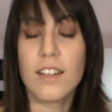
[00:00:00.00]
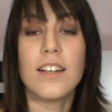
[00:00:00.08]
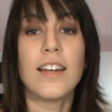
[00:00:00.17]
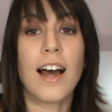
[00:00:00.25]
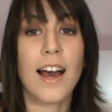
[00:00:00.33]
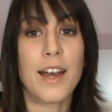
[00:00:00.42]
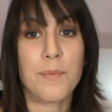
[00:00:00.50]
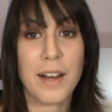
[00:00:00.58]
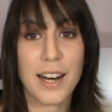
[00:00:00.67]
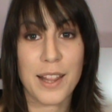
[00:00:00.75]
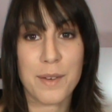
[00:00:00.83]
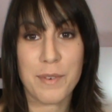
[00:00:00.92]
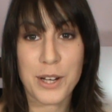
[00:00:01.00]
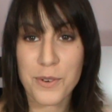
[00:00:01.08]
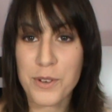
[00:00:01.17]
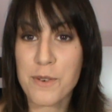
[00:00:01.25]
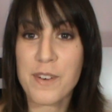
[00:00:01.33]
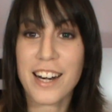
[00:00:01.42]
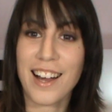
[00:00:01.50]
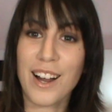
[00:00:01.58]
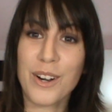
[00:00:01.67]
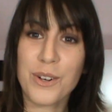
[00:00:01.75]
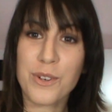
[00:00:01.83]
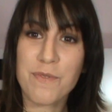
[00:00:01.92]
La hermana de mi novio me
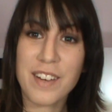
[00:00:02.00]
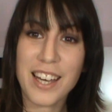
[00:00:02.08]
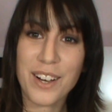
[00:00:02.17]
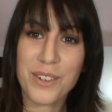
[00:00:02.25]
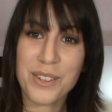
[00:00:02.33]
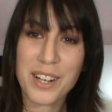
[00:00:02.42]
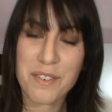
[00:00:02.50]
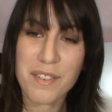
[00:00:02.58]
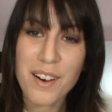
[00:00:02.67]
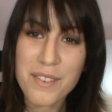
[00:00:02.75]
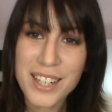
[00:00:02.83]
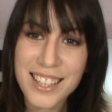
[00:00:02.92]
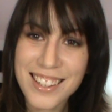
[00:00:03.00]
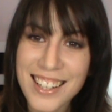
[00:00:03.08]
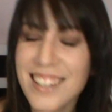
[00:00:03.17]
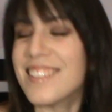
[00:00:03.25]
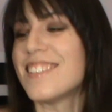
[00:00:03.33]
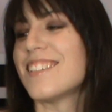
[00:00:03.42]
regaló mi colonia favorita